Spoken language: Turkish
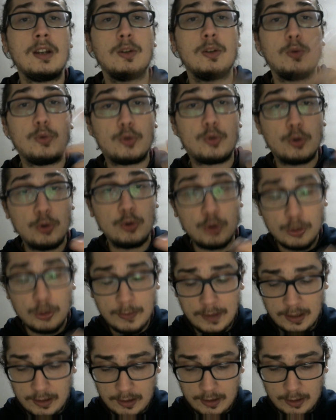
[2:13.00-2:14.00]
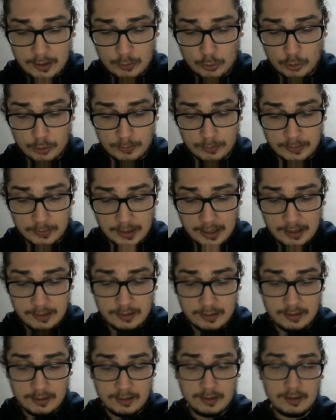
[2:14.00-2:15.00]
Üçüncü bir e, durumda
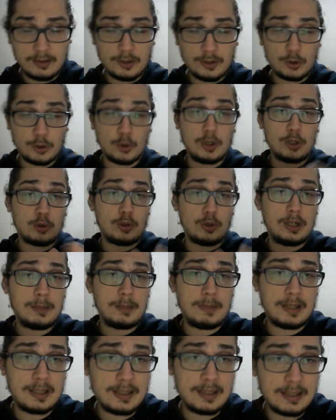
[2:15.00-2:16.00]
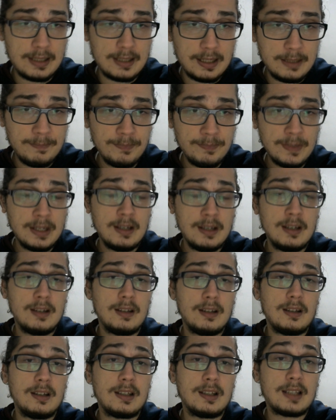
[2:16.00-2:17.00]
e, şöyle söylemek isterim.
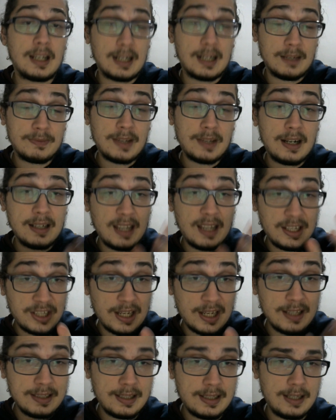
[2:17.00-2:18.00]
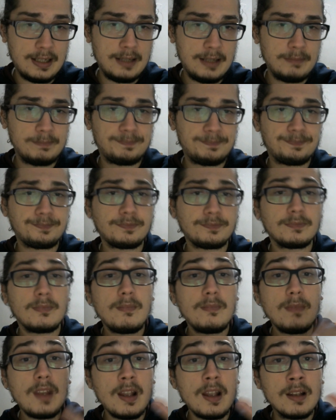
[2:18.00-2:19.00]
E, taraftar geçen sene
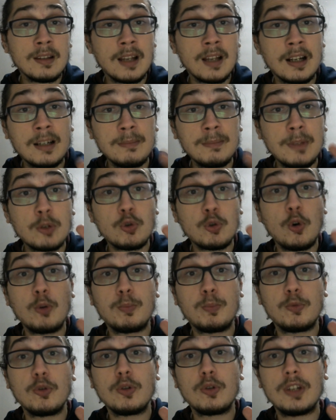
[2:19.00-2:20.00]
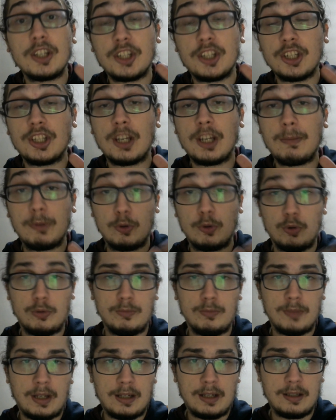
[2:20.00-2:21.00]
takımla çok büyük iç içe bir
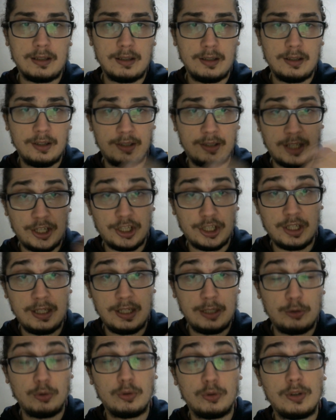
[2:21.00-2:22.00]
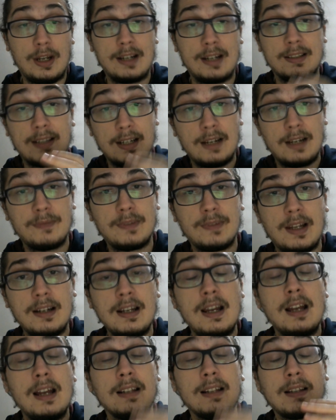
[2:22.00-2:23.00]
durumda e, teşkil ediyordu. Yani taraftar
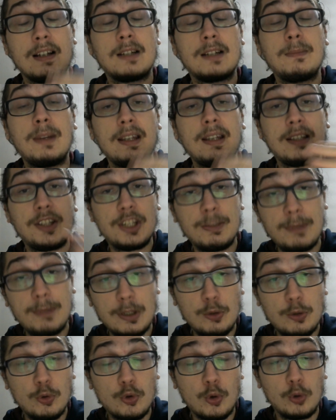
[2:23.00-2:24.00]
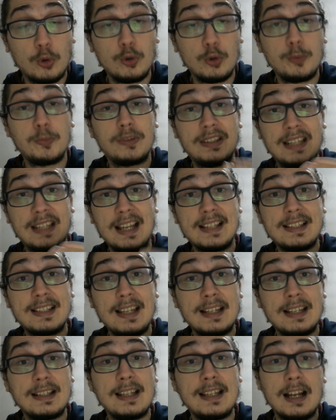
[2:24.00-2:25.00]
takıma itici bir güç olup
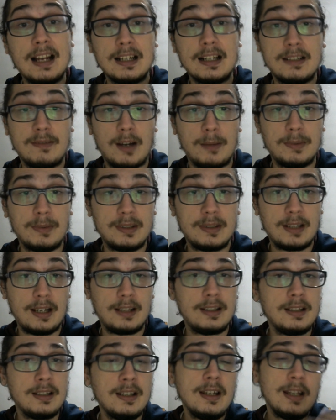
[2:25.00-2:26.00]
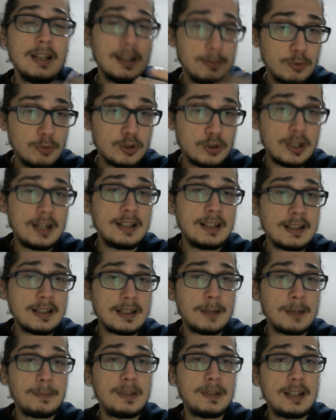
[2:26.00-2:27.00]
destekleyen kıvamındaydı. Bu sene de
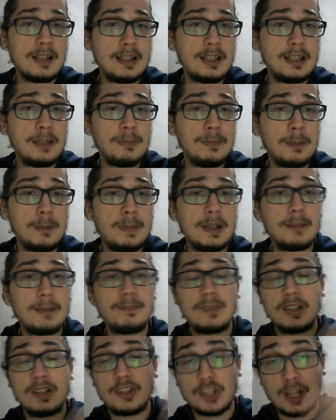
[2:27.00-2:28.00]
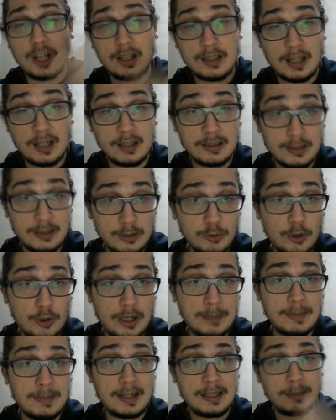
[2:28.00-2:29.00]
tabii dediğim gibi e, çalkantılı
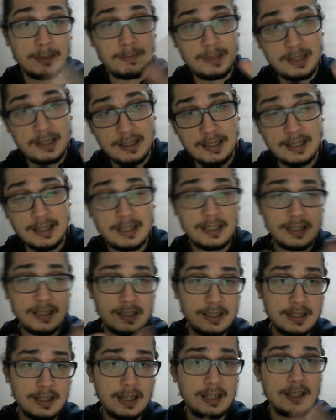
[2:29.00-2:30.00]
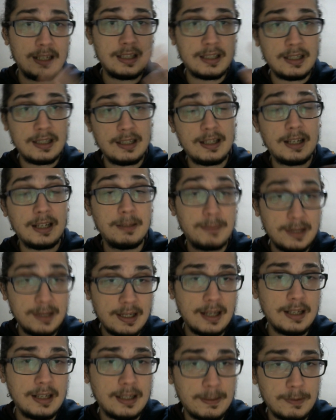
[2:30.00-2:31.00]
dönemlerde bir ileri iki geri iki ileri bir
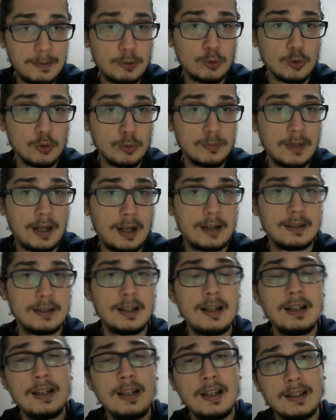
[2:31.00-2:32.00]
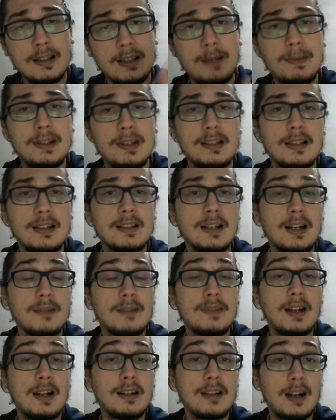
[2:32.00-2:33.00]
geri gibi durumlarda tabii ki de
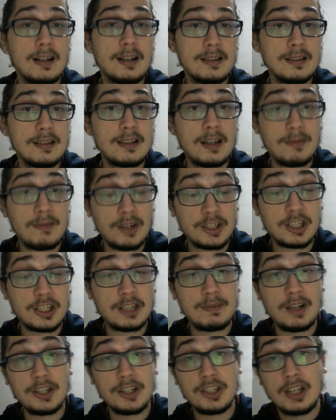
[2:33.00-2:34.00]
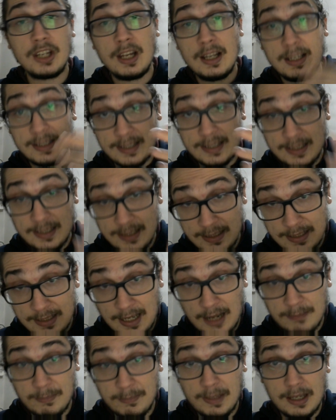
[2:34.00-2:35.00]
taraftar da artık yavaş yavaş
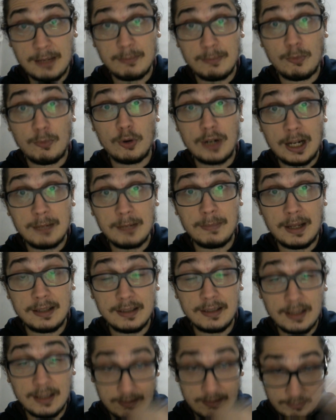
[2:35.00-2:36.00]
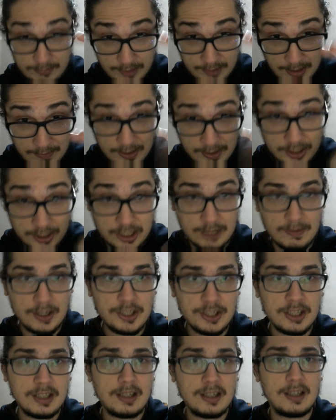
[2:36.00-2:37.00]
sinirlenmeye, moralman da yavaş
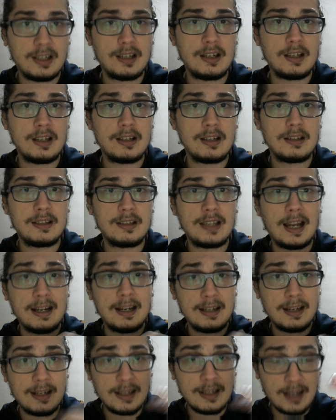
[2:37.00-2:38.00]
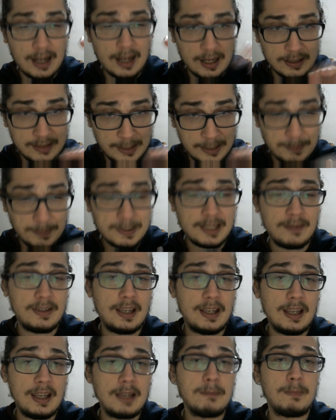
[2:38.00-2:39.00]
yavaş e, yerlere, dip
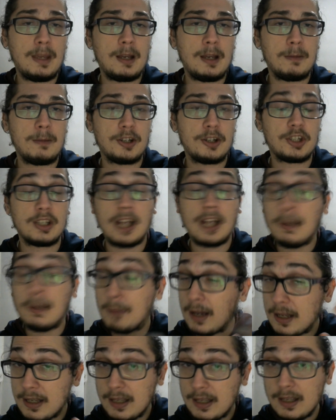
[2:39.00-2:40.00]
seviyeye inmeye başladı ama